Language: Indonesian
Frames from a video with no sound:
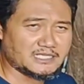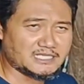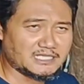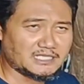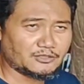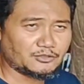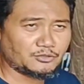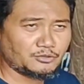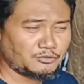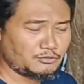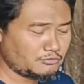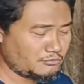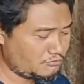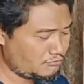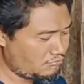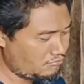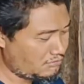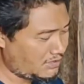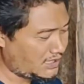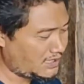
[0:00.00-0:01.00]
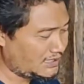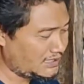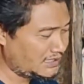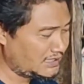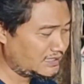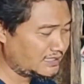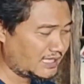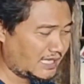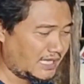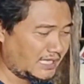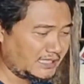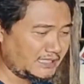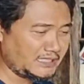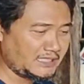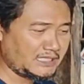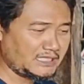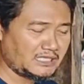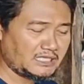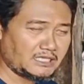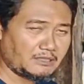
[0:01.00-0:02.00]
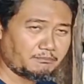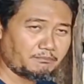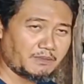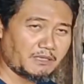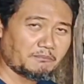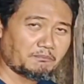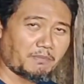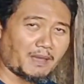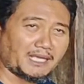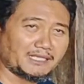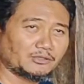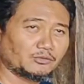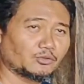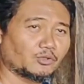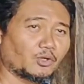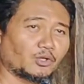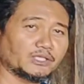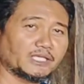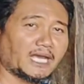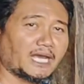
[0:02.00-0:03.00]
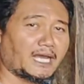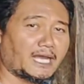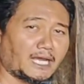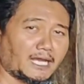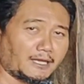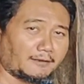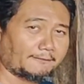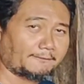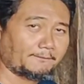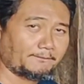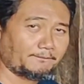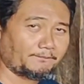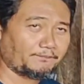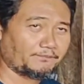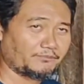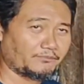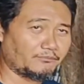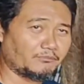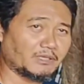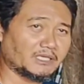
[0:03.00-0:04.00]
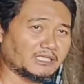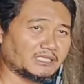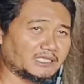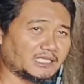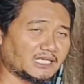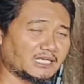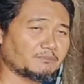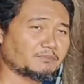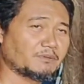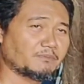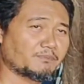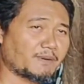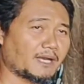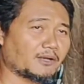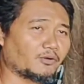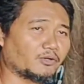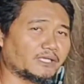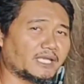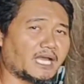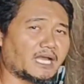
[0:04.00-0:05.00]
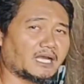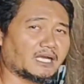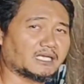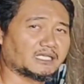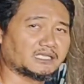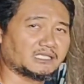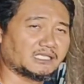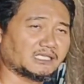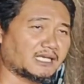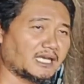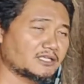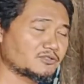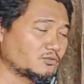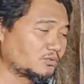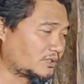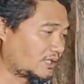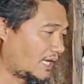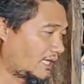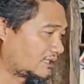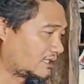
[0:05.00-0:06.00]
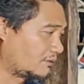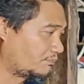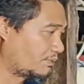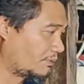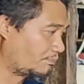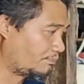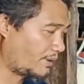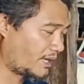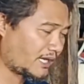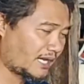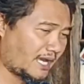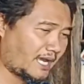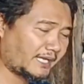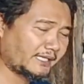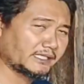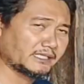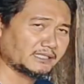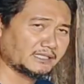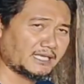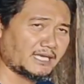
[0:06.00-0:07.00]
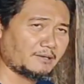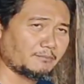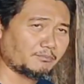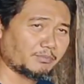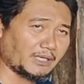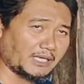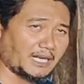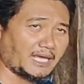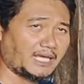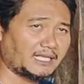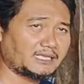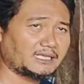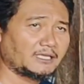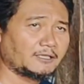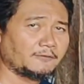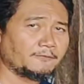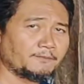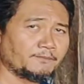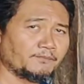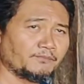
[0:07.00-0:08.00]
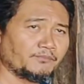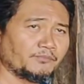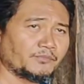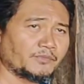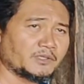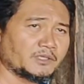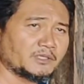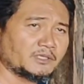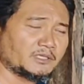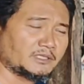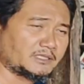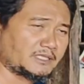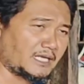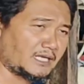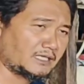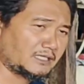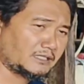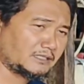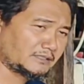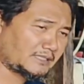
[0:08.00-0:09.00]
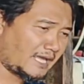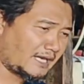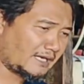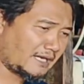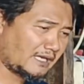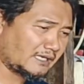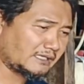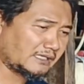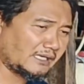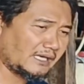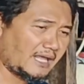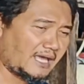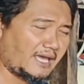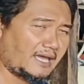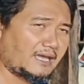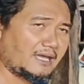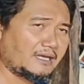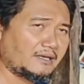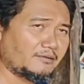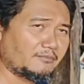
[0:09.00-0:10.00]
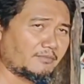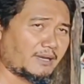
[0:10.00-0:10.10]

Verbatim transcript: di situ menghindari pipa itu goyang menghindari pipa goyang ketika sudah ada beban air yang berat dan tanah gerak